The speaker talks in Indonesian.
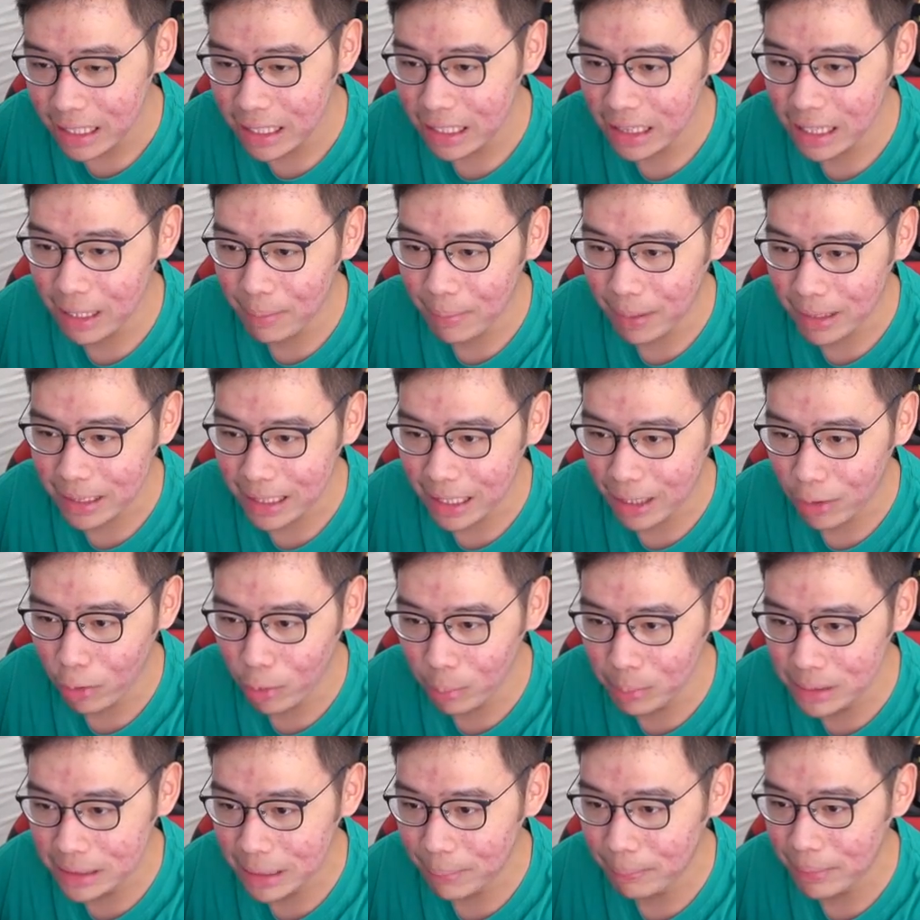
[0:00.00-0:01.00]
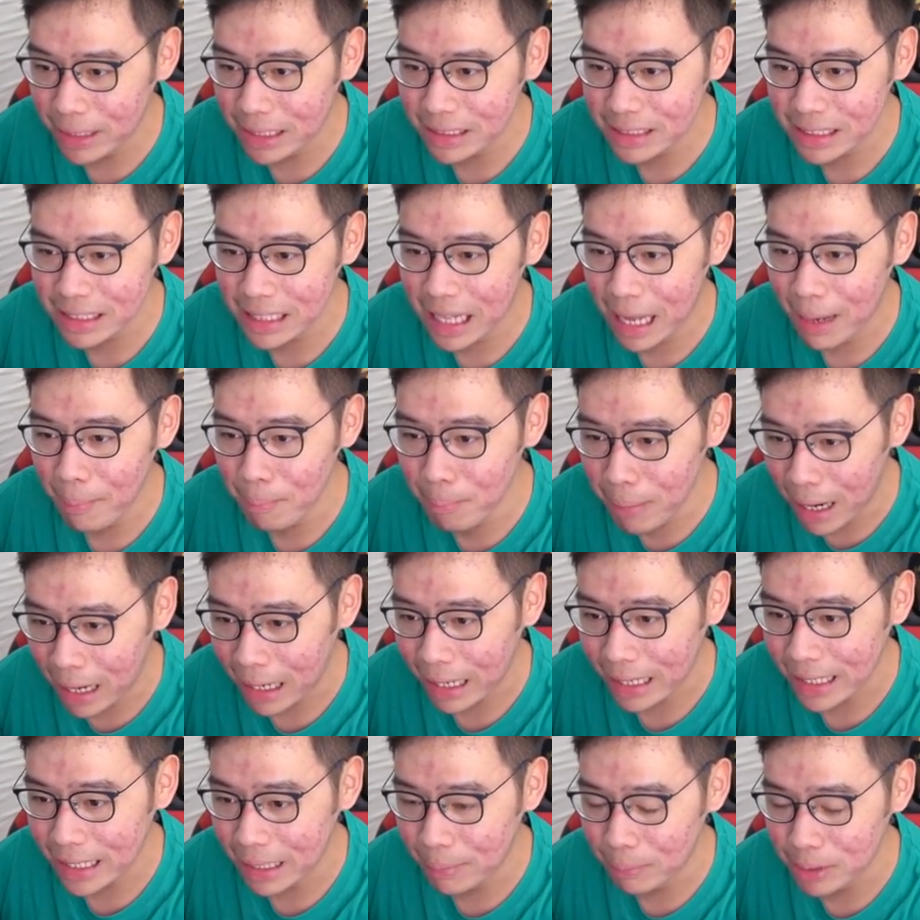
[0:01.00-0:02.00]
gila mata gue bisa minusnya
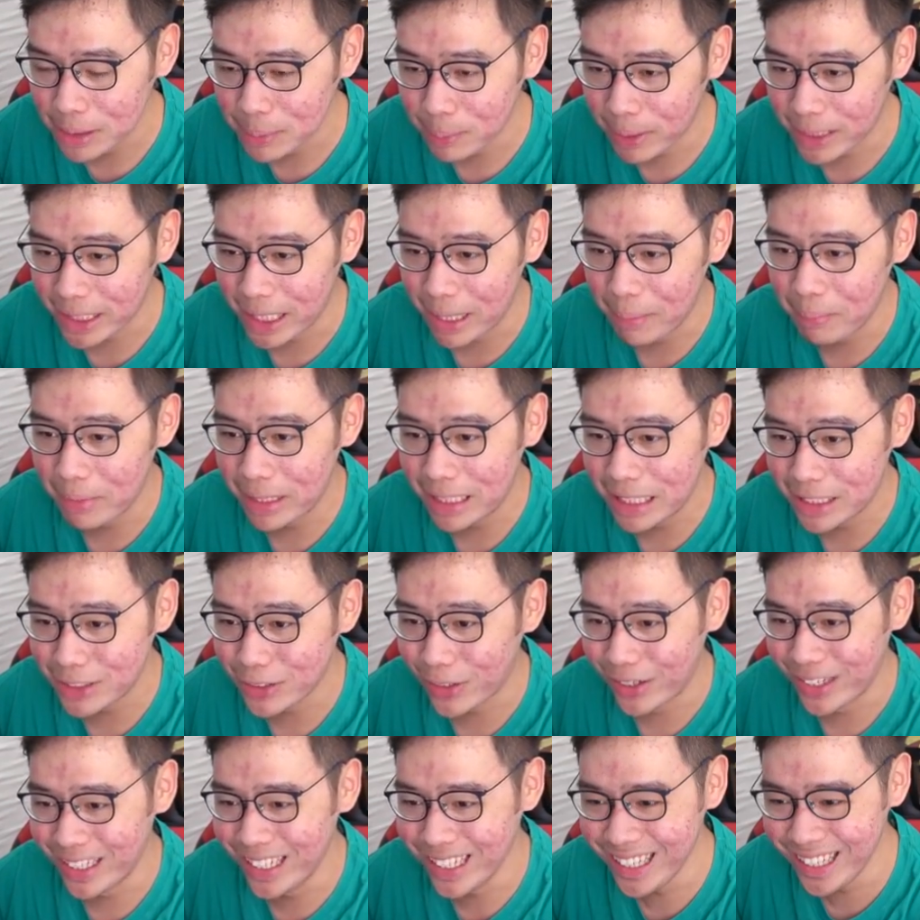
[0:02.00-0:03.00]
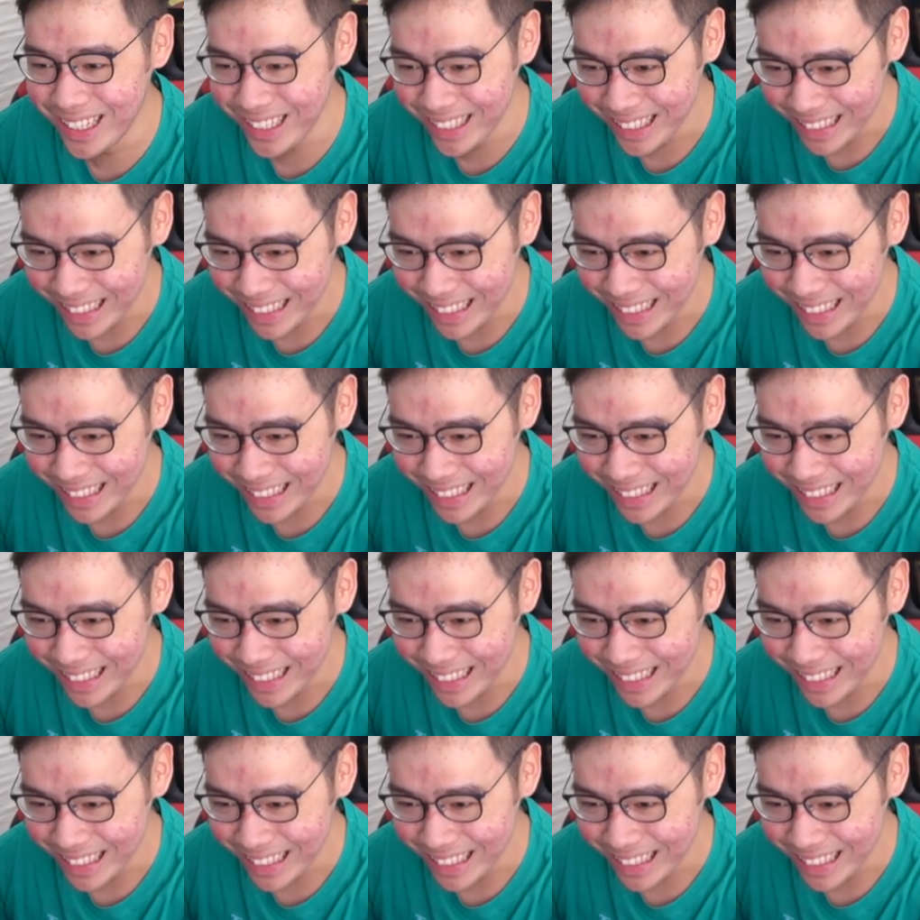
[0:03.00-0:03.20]
nambah kayaknya habis main game ini coy